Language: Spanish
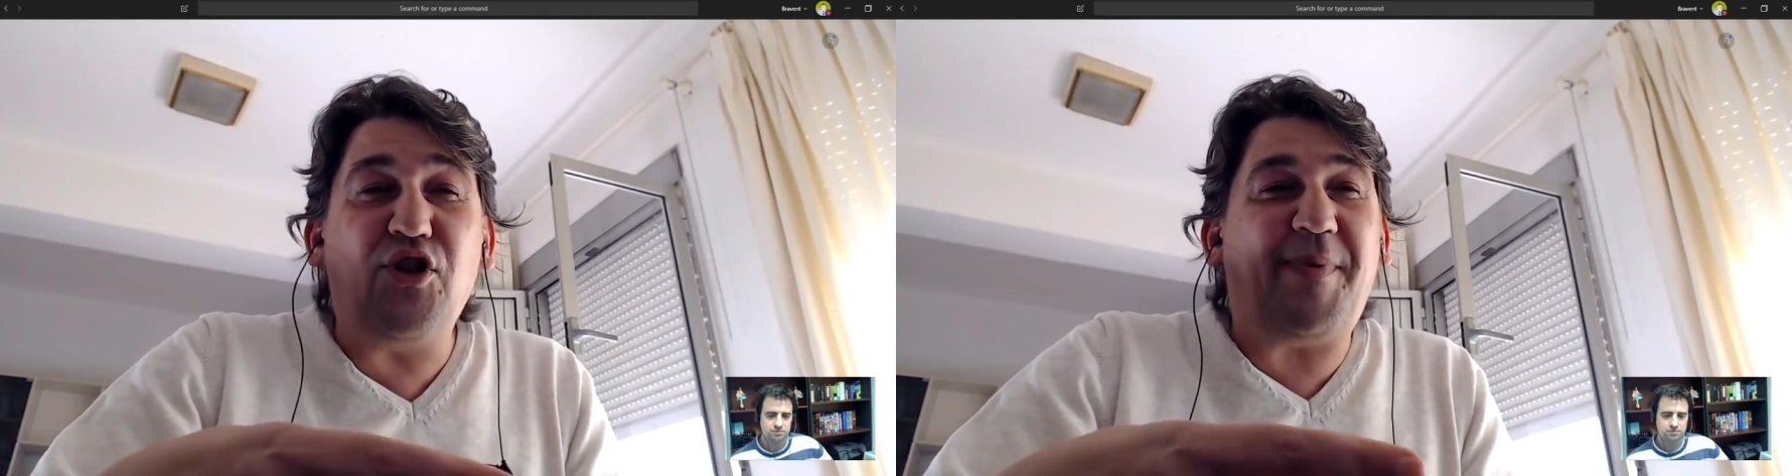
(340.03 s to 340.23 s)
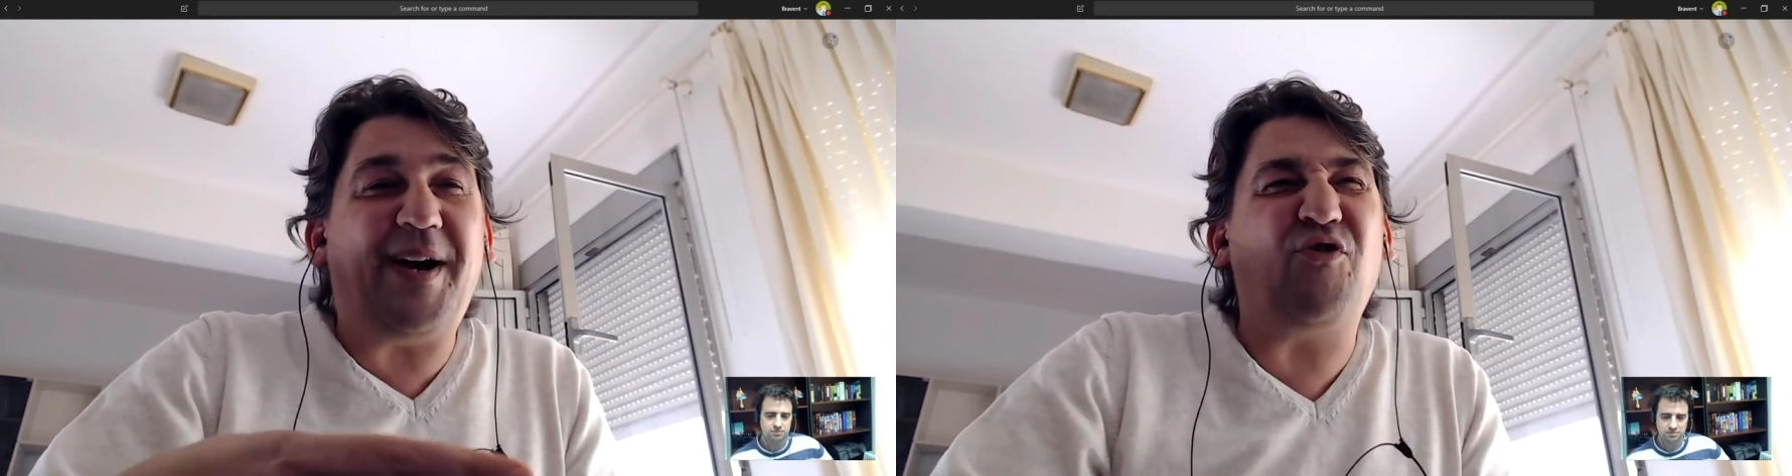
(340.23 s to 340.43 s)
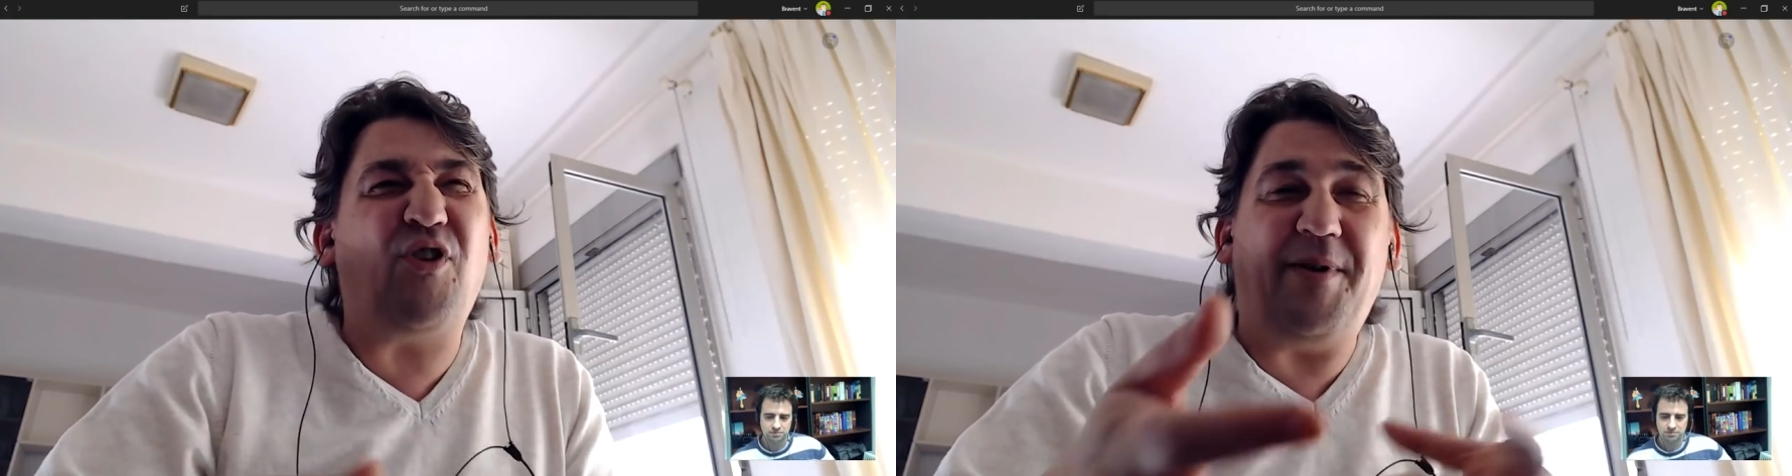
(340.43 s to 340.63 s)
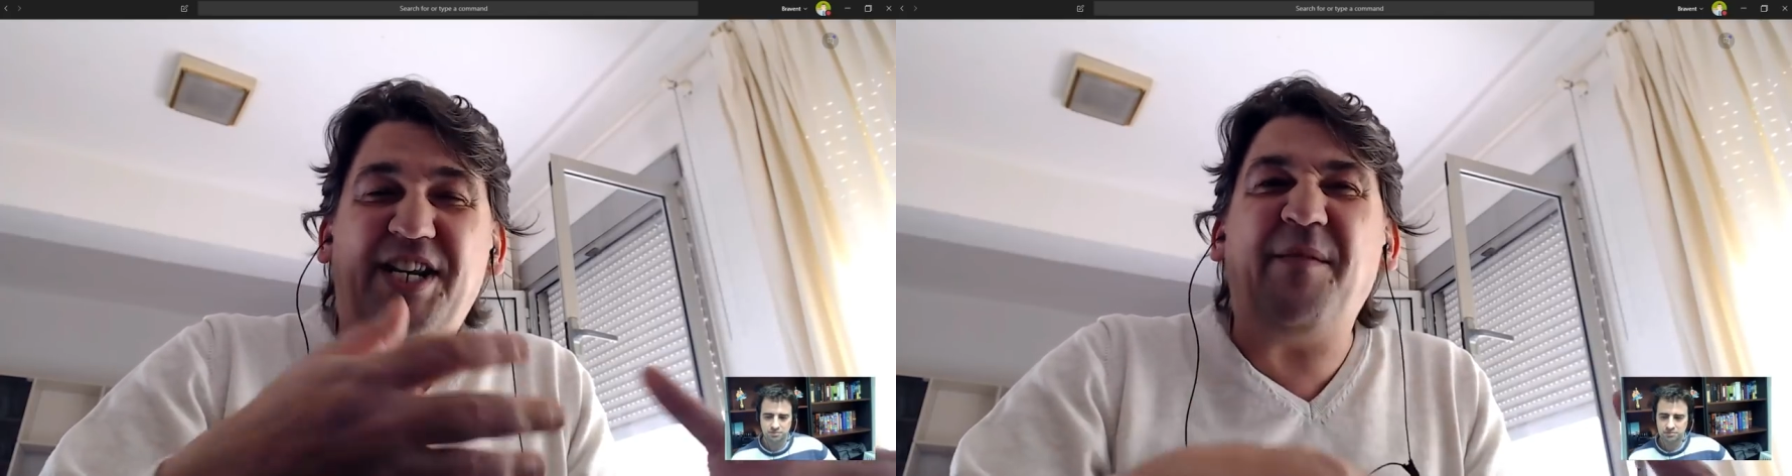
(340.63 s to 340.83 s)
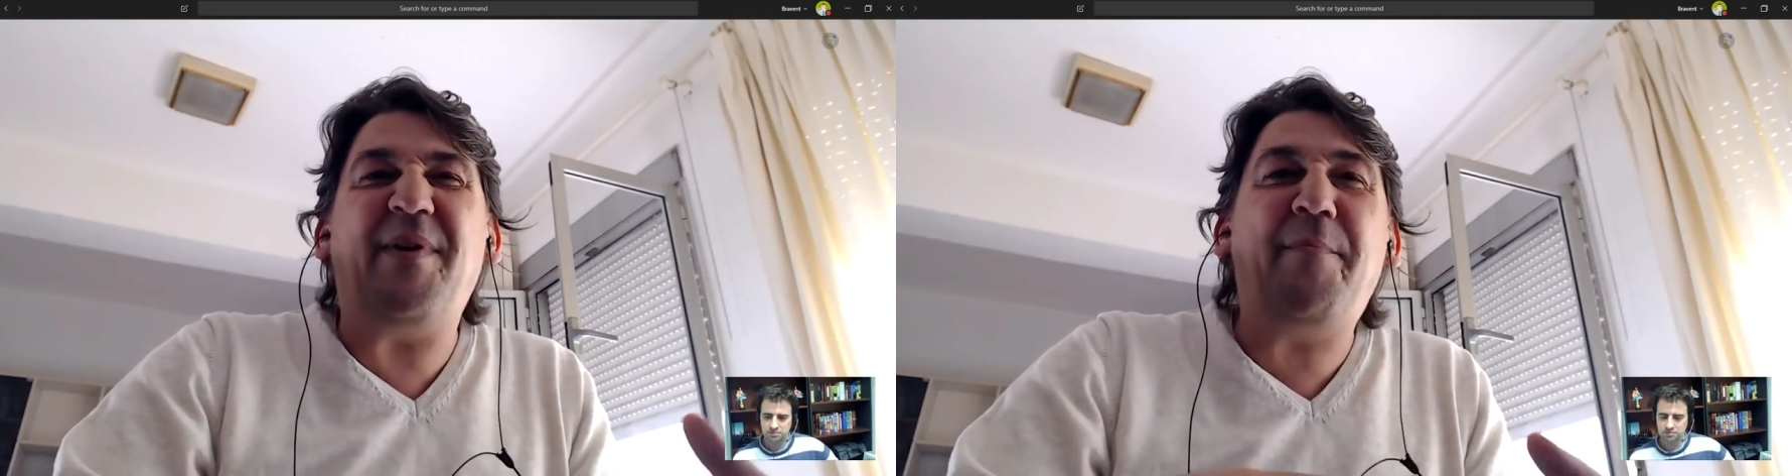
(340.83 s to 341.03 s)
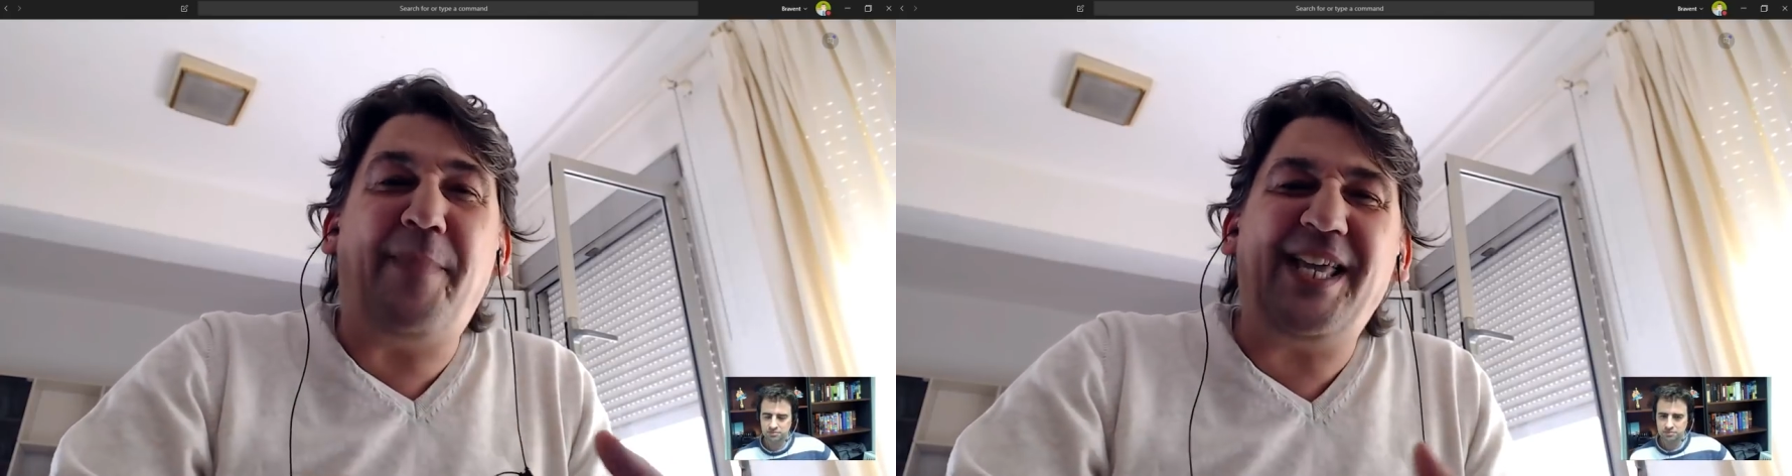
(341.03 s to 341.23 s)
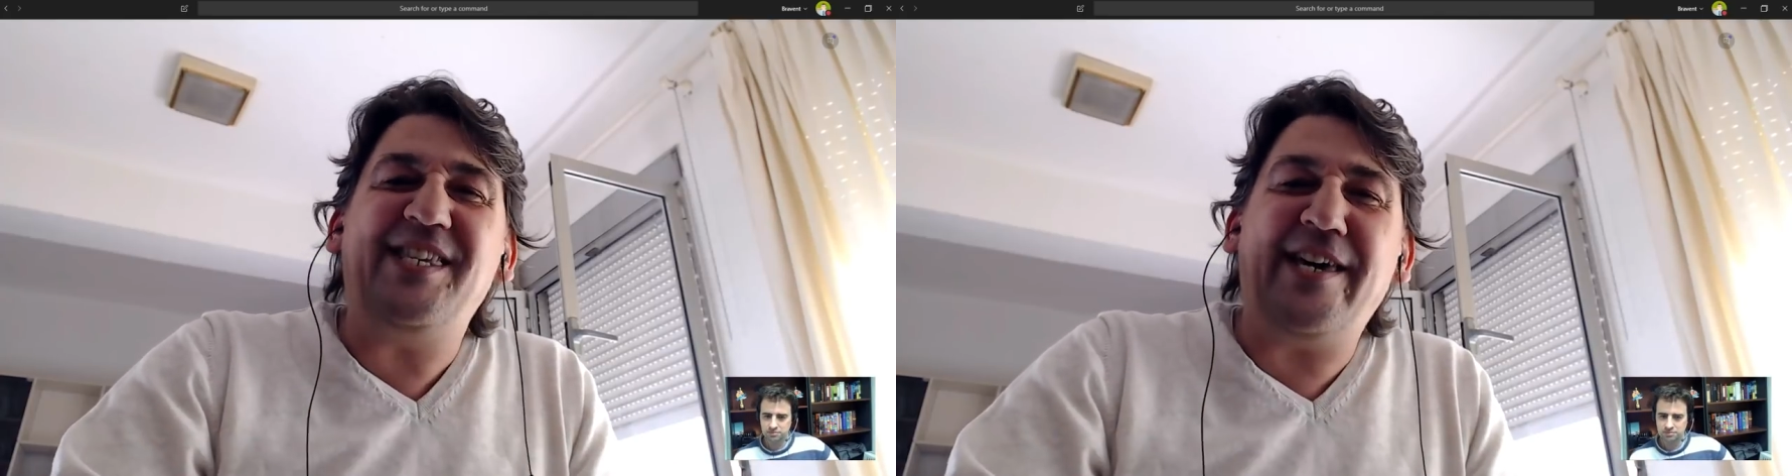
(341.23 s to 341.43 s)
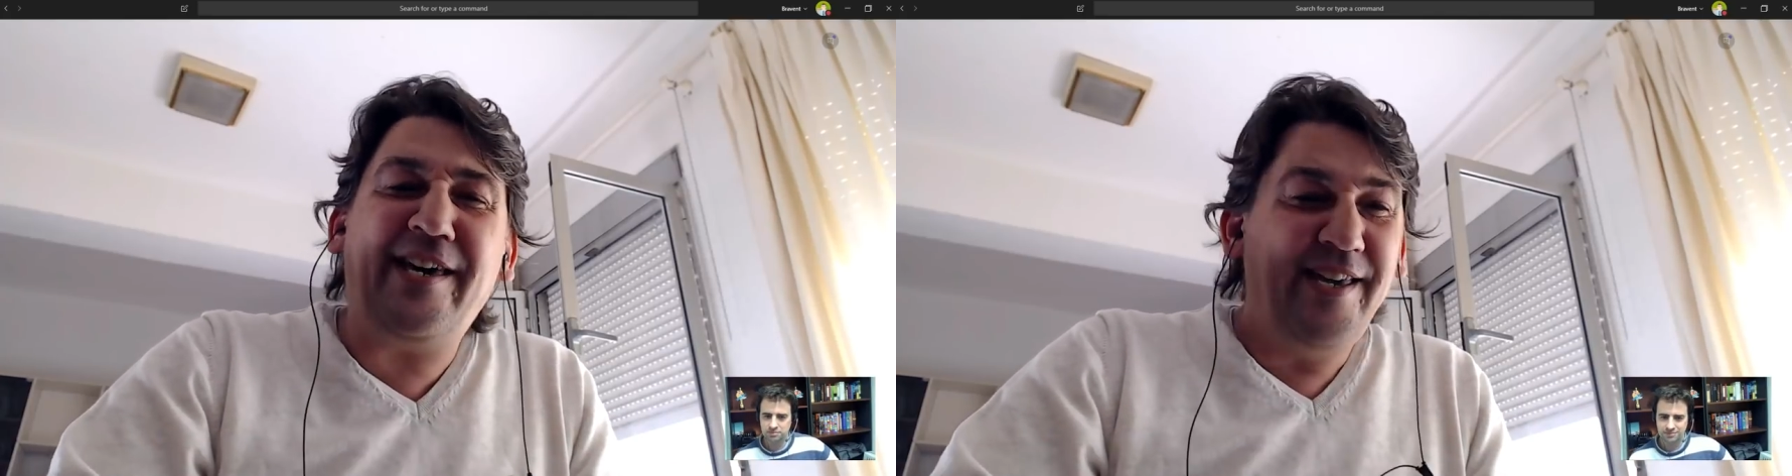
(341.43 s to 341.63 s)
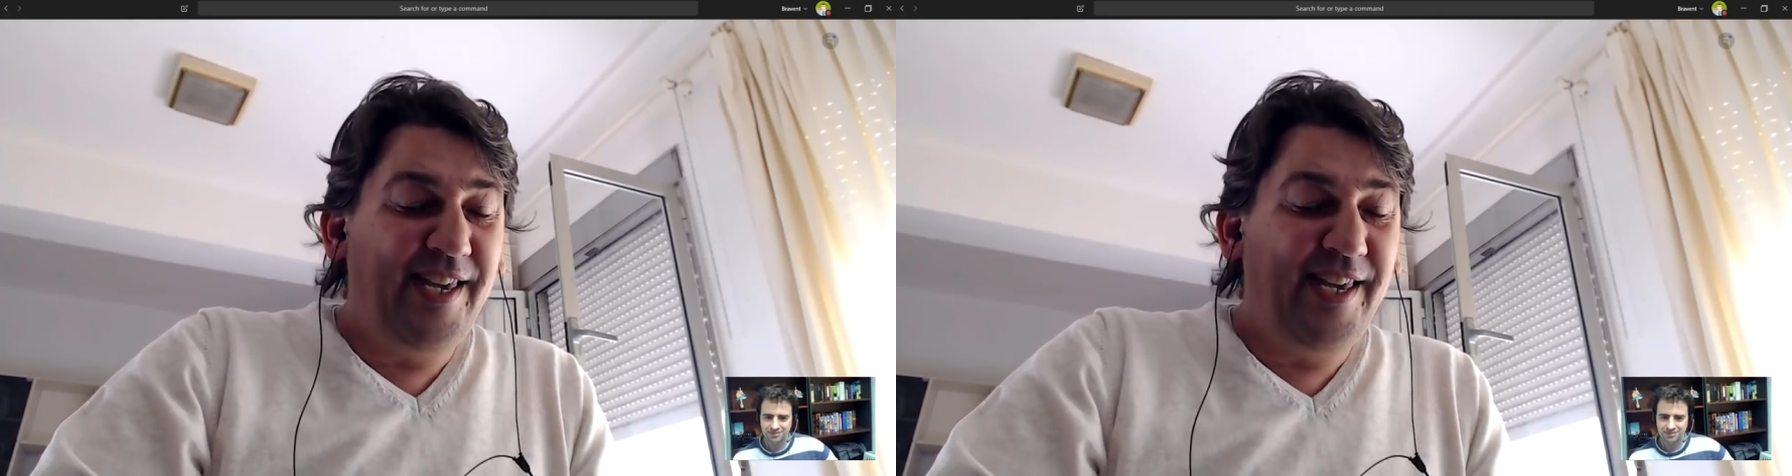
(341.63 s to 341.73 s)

dio paso a venirme a España.